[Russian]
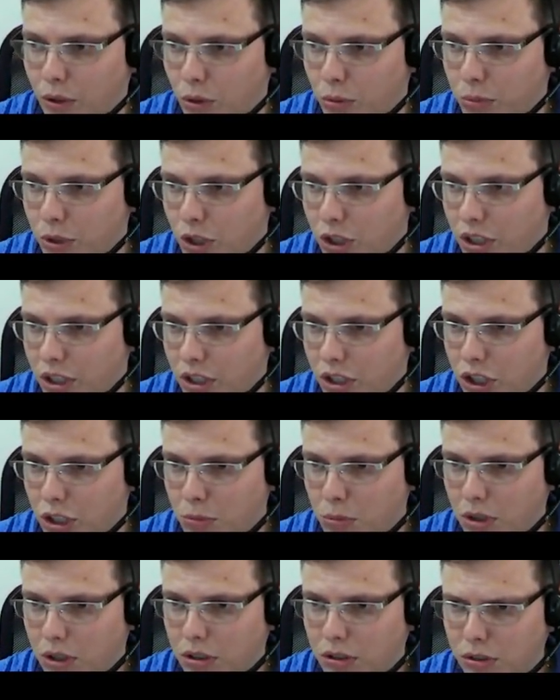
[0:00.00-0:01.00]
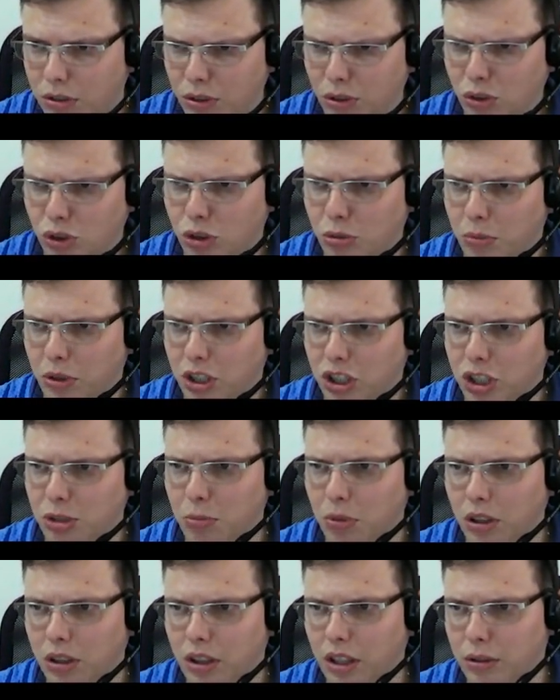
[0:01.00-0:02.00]
грубейших ошибок. Ну, не то чтобы
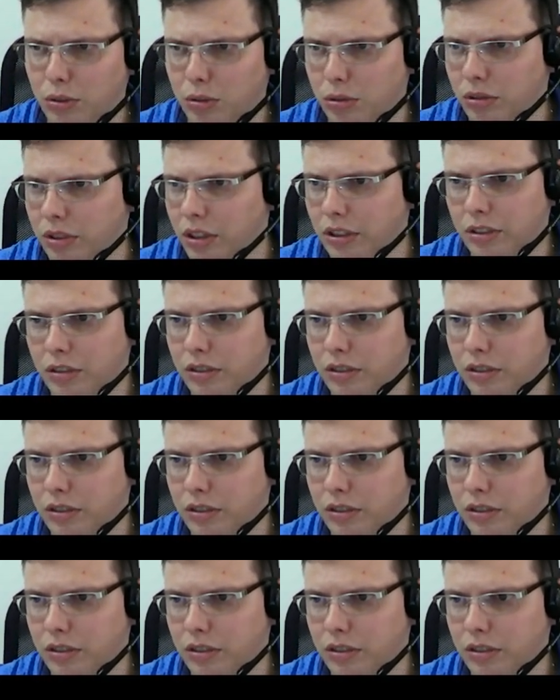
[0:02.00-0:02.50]
ошибок, да, то есть